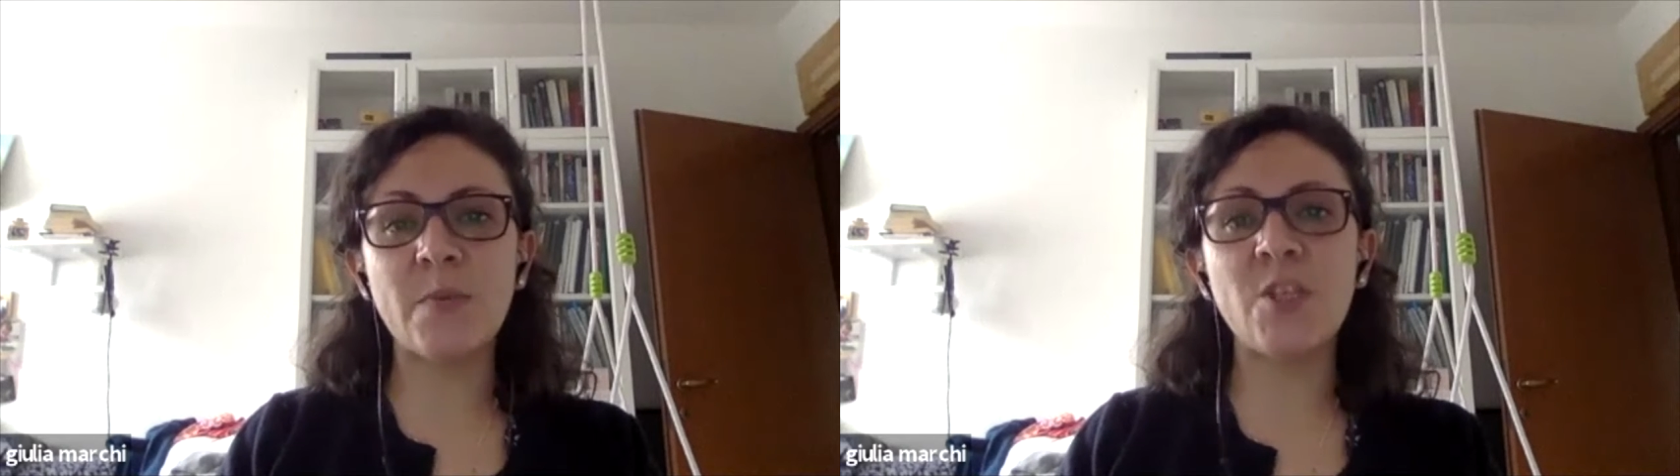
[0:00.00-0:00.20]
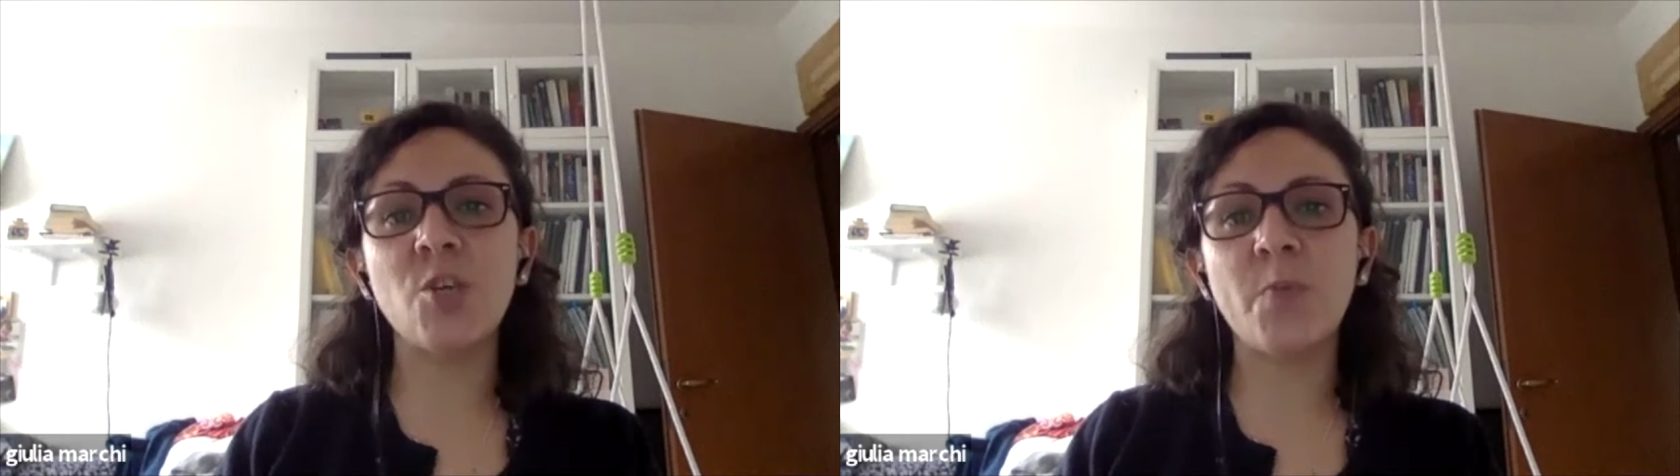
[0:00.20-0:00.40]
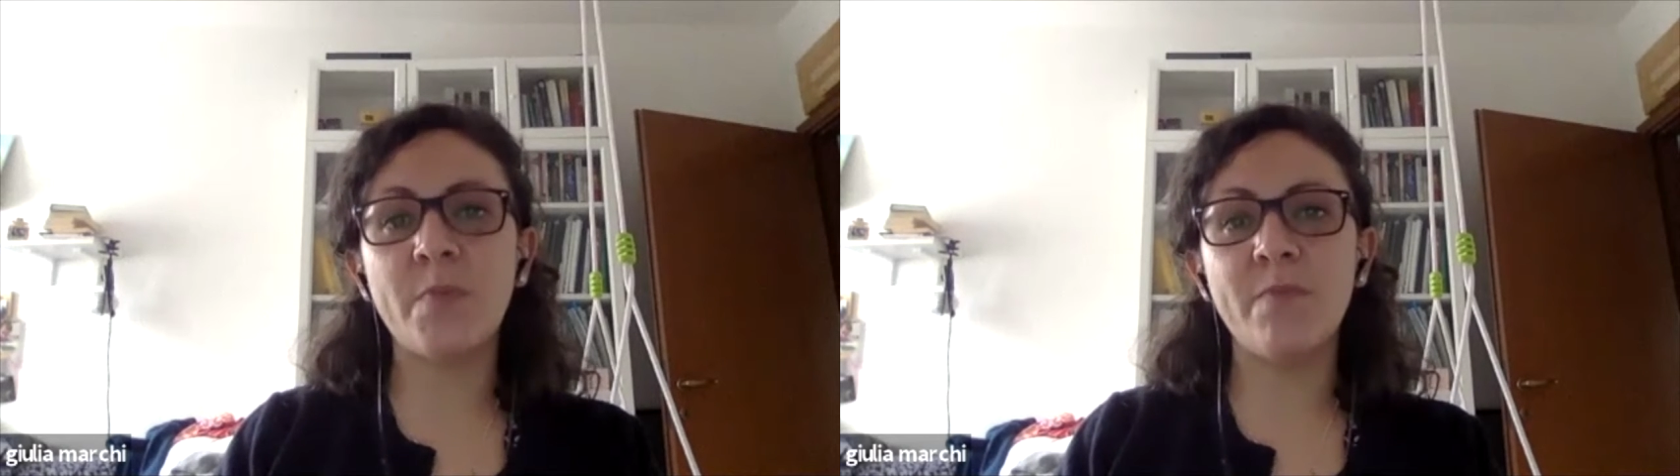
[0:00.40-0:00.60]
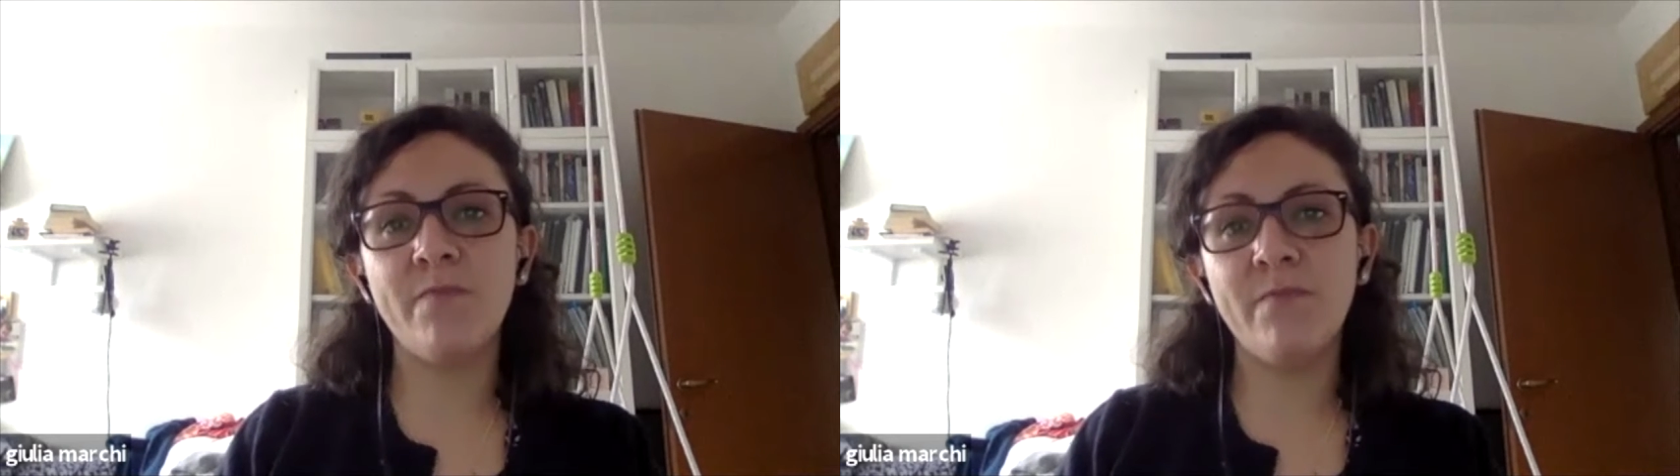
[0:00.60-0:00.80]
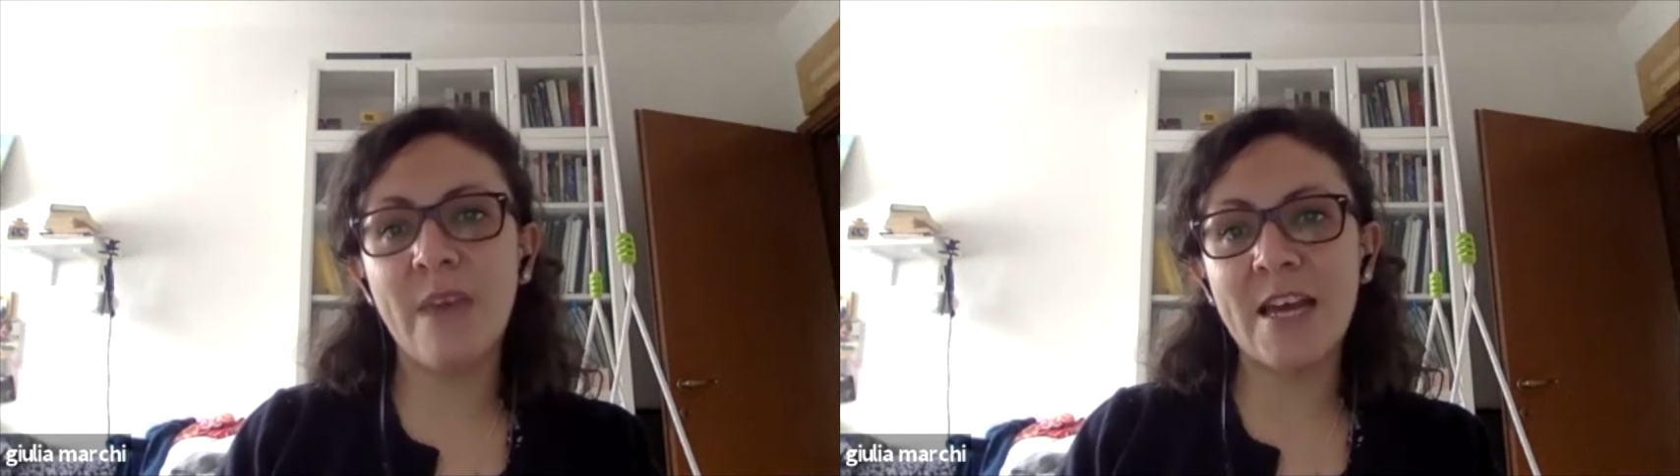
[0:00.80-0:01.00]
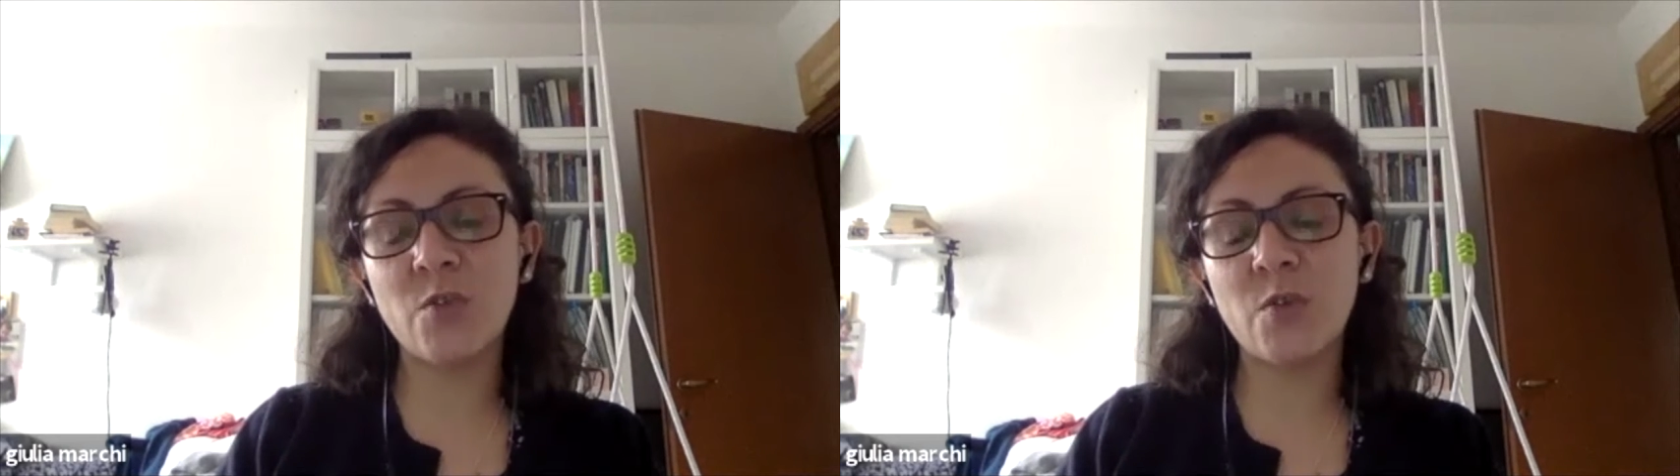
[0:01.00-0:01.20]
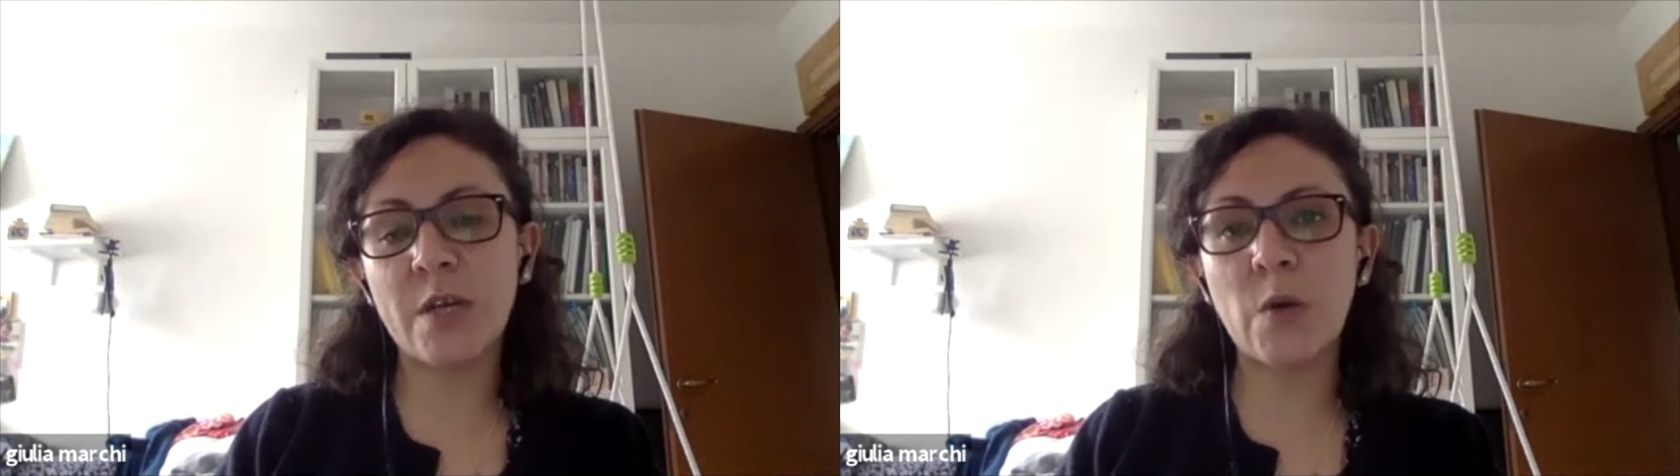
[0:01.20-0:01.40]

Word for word: e spinge verso